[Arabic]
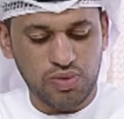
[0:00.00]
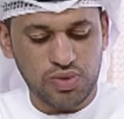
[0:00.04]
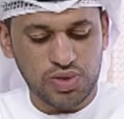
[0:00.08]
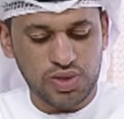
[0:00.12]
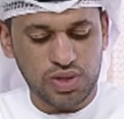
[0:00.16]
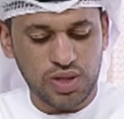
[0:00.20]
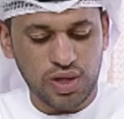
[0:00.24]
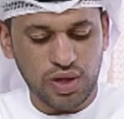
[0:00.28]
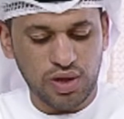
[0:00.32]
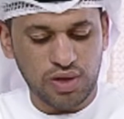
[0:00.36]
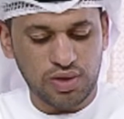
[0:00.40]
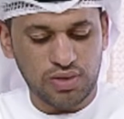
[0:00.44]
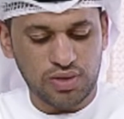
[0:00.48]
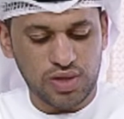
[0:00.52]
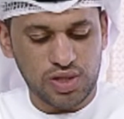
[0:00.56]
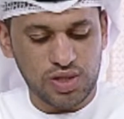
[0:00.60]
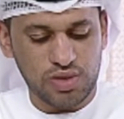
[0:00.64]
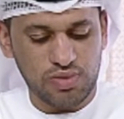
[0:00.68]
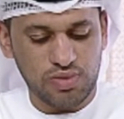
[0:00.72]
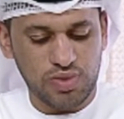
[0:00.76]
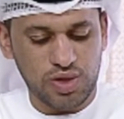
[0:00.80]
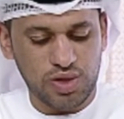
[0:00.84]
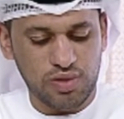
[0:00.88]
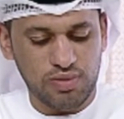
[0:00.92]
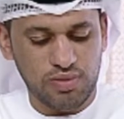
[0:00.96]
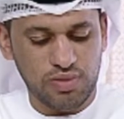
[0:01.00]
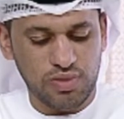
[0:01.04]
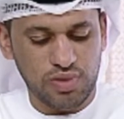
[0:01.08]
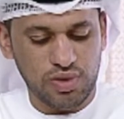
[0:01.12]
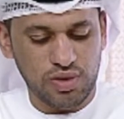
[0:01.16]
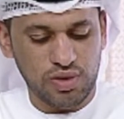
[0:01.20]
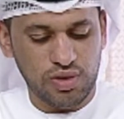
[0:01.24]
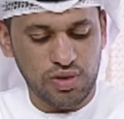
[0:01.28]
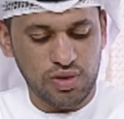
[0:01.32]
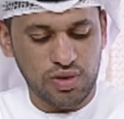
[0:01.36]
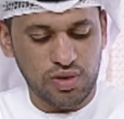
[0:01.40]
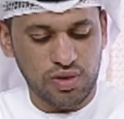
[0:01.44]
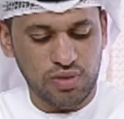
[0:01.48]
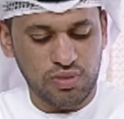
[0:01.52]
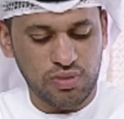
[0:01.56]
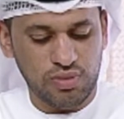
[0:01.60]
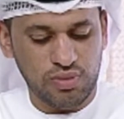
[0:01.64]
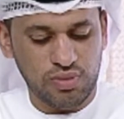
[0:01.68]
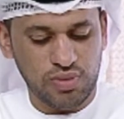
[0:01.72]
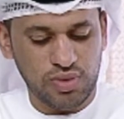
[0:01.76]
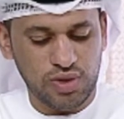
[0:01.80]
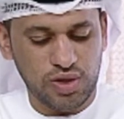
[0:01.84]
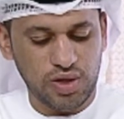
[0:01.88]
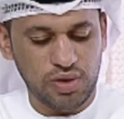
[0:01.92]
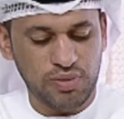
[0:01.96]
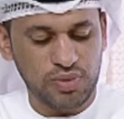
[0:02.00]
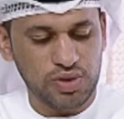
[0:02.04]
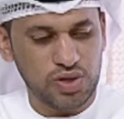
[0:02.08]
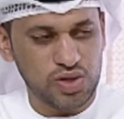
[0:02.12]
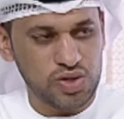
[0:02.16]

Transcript: مشتق التصميم آه، من كلمة